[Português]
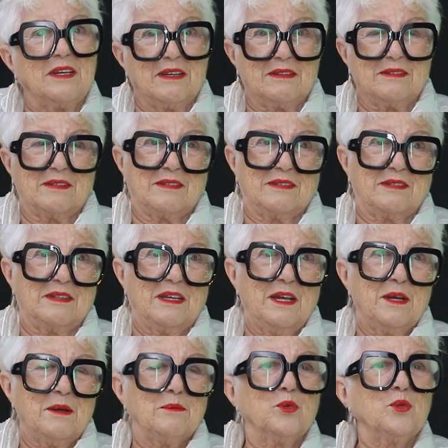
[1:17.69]
as
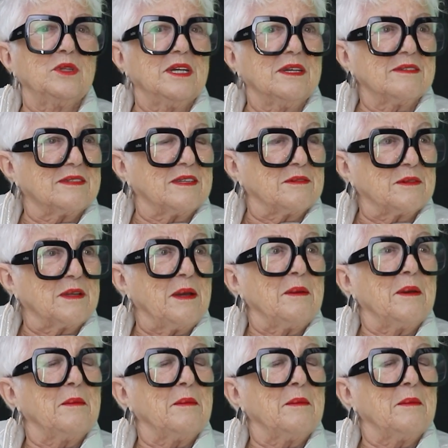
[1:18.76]
mudanças